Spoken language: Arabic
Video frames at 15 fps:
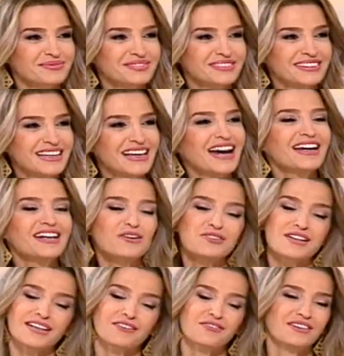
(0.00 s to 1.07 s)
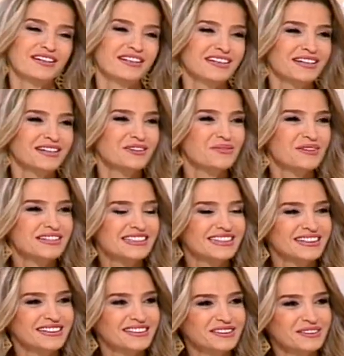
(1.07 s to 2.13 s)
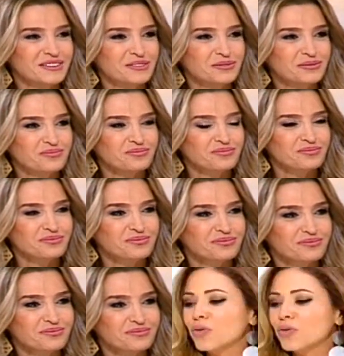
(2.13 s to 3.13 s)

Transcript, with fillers: فيكي اهلا وسهلا فيكي بالبدايه آه،